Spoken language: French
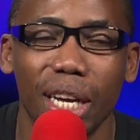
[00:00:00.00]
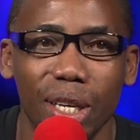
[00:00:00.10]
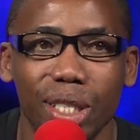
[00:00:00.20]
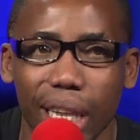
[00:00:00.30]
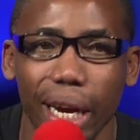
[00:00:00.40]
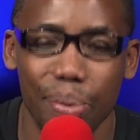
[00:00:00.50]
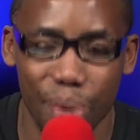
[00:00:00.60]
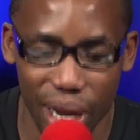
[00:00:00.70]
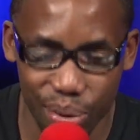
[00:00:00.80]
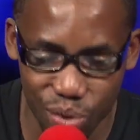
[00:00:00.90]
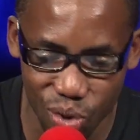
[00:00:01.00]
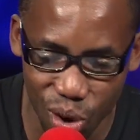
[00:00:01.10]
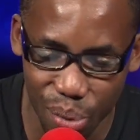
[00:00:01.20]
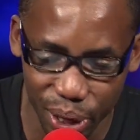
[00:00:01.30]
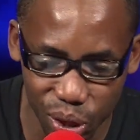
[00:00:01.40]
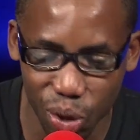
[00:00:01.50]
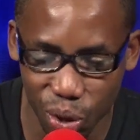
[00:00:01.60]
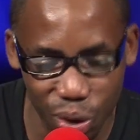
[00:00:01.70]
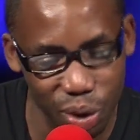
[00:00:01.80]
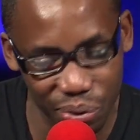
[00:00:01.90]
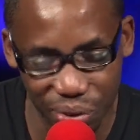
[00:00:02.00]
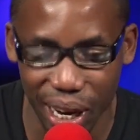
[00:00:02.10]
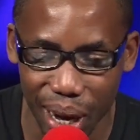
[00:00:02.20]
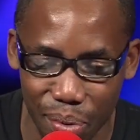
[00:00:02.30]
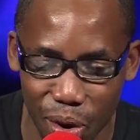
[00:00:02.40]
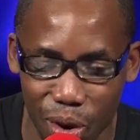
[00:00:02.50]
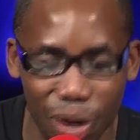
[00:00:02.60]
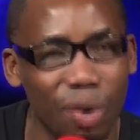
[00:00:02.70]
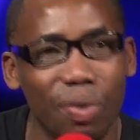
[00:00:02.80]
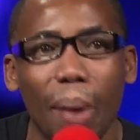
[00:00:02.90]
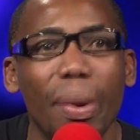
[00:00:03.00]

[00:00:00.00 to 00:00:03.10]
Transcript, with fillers: serrez bien les boulons, parce que finalement, on bah,